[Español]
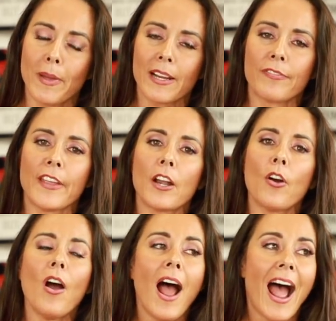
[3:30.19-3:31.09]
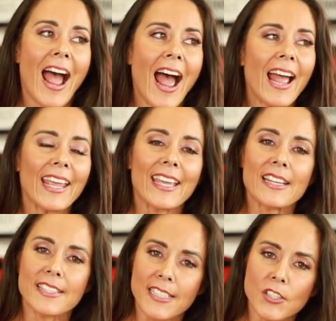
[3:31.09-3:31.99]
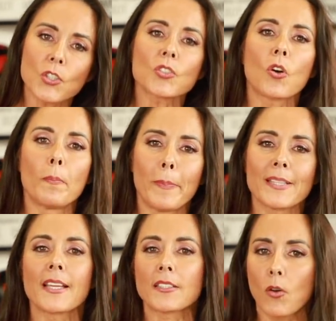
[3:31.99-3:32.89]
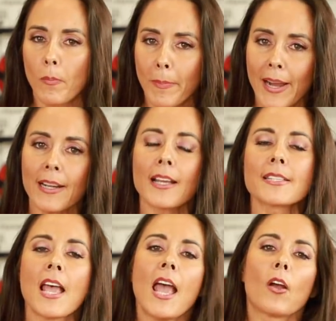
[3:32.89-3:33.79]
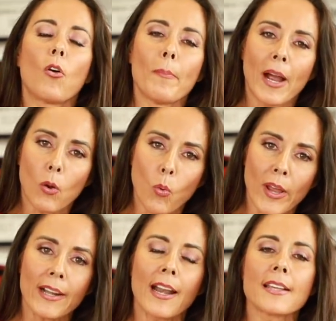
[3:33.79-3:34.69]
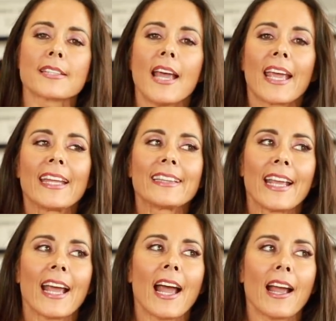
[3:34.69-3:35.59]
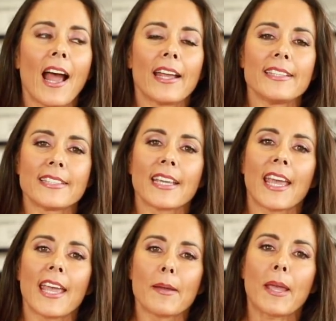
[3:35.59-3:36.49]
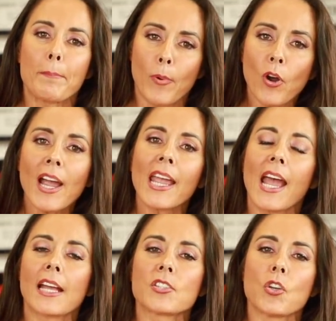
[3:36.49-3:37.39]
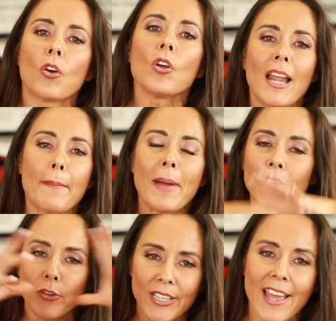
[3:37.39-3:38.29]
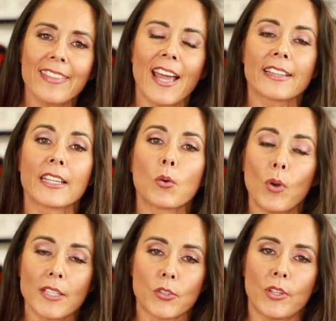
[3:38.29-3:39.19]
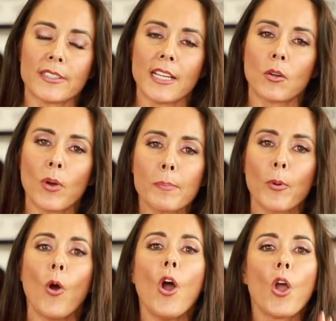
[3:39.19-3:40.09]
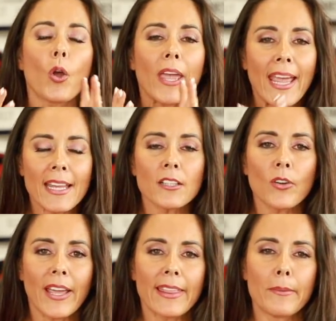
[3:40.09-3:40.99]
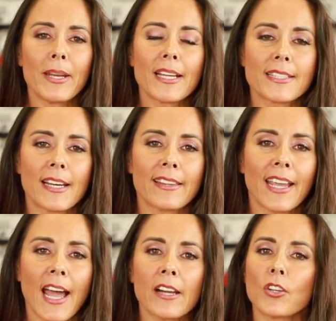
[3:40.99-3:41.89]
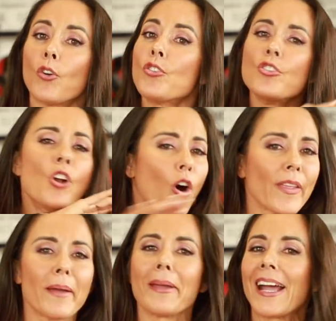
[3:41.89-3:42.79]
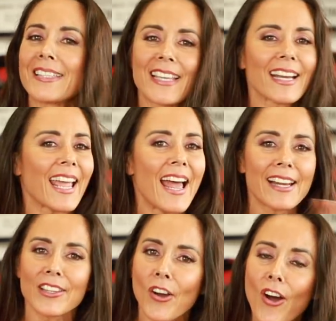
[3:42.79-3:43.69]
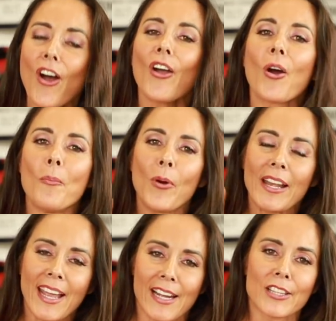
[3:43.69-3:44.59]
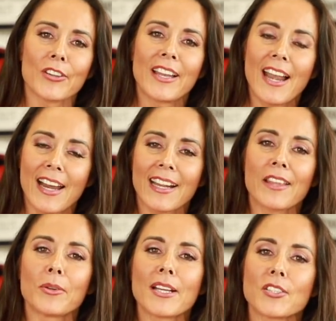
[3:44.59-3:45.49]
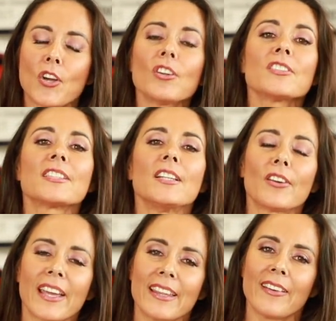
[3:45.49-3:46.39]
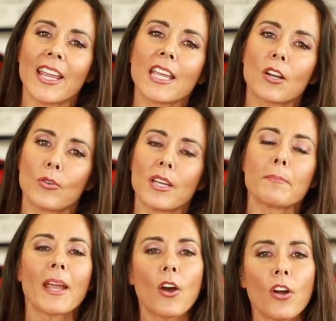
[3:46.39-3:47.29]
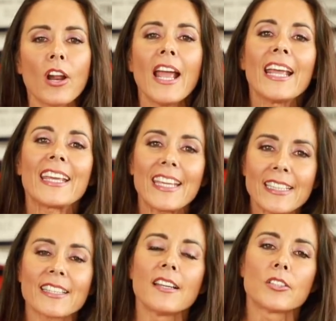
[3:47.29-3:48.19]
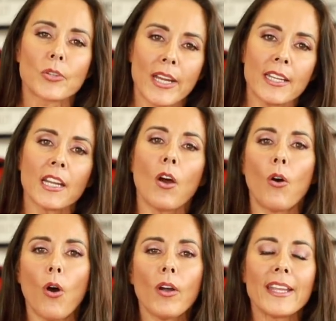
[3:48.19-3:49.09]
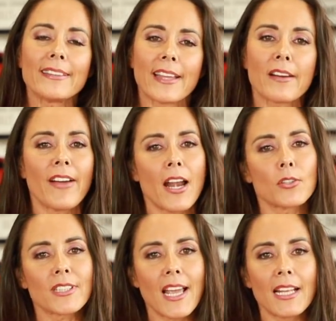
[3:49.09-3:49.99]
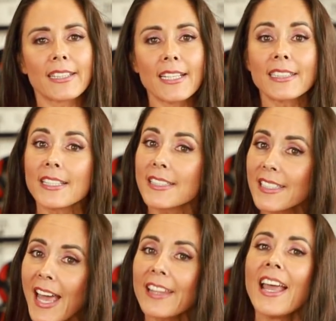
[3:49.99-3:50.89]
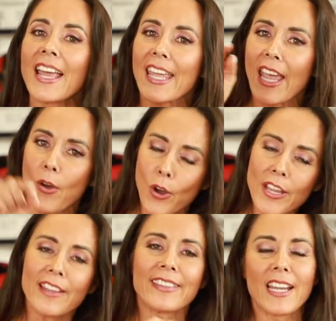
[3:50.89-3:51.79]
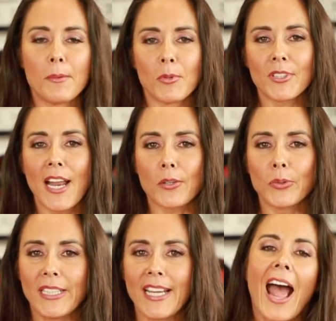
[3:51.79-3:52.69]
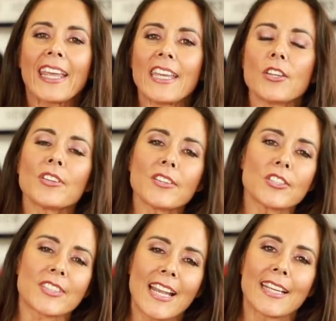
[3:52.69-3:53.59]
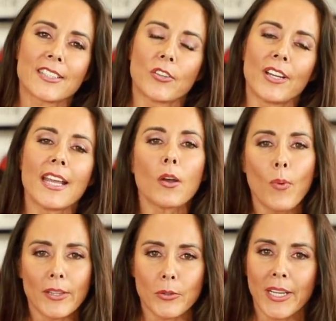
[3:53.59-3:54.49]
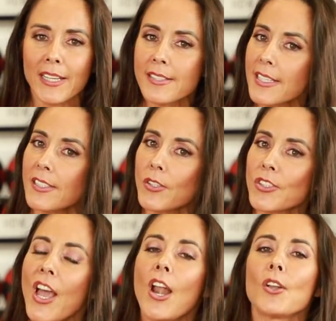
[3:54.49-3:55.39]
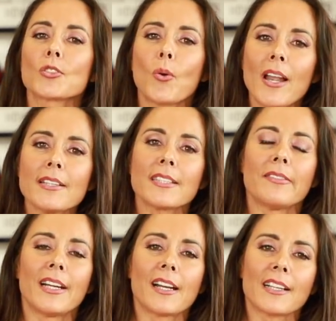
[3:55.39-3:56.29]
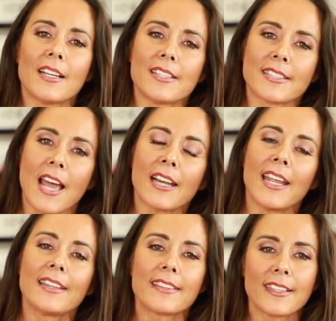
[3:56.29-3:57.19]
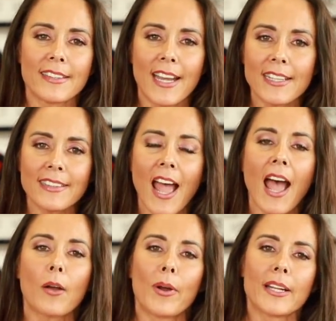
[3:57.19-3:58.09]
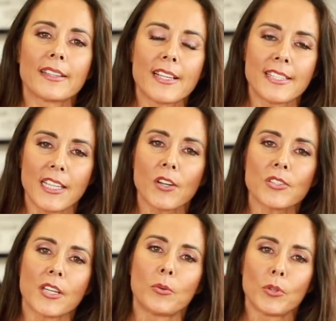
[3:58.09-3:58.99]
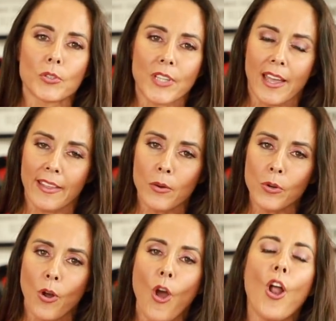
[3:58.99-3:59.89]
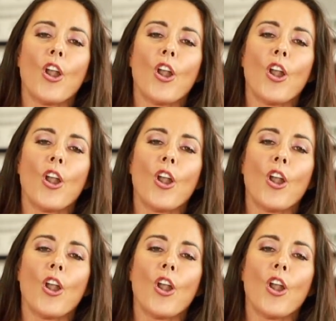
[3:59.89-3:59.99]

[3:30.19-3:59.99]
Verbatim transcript: Me refiero a ejercicios con pesas con barras, con mancuernas, que tengan ahí sí que, que pongan en acción la mayoría de articulaciones del cuerpo. ¿Qué es lo que deben hacer de cardio? No deben hacer cardio como el cardio de larga duración, sino que deben incluir mejor HIIT training o intervalos de alta intensidad que hoy tenemos la rutina. Aquí yo seleccioné cuatro ejercicios, los cuales se van a realizar entre 30 a 45 segundos cada uno.